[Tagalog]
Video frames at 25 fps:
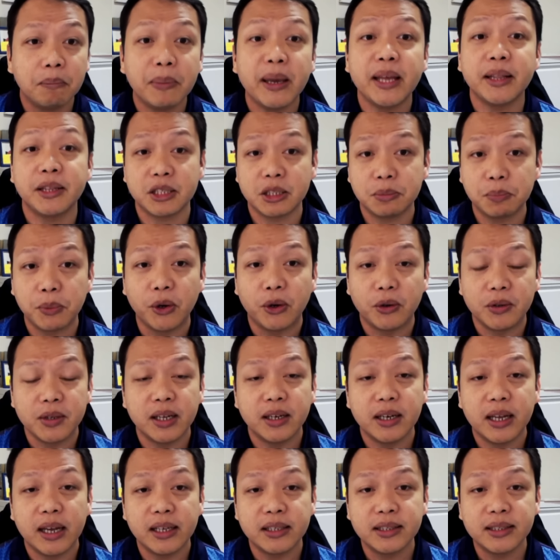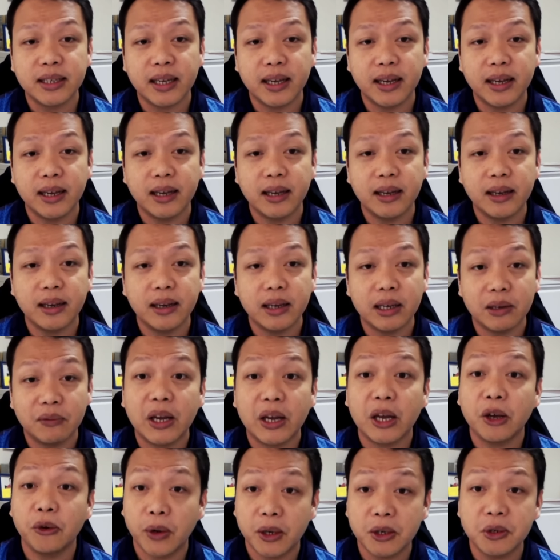pets po na nasa
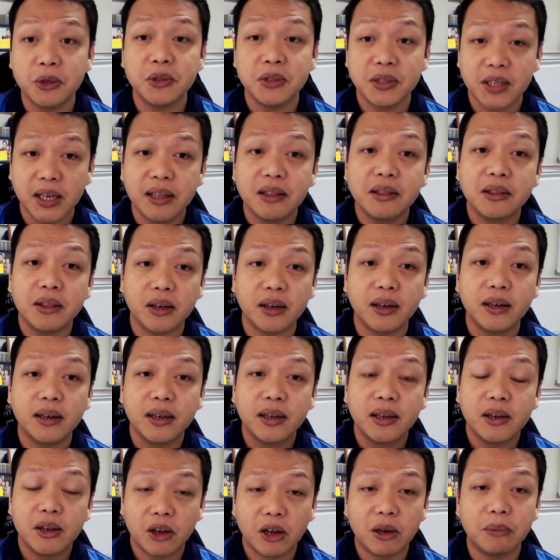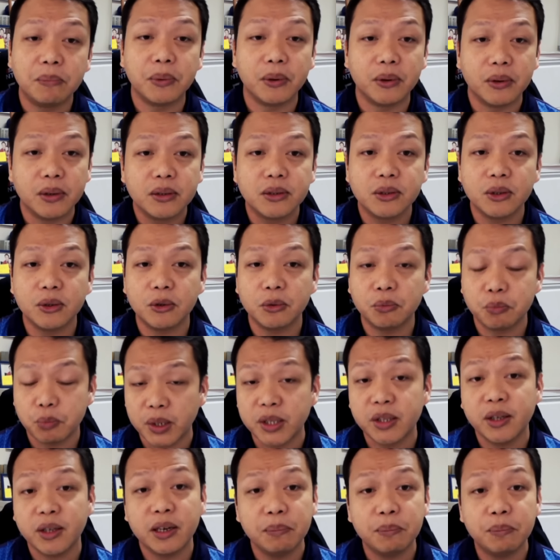evacuation Oo. center. Oo. So
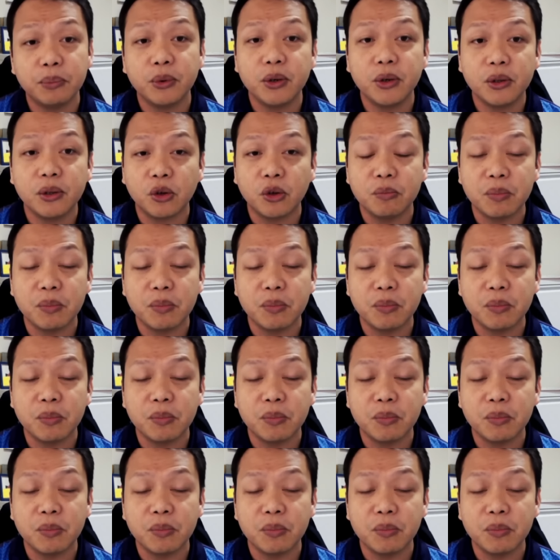pwede rin po yun.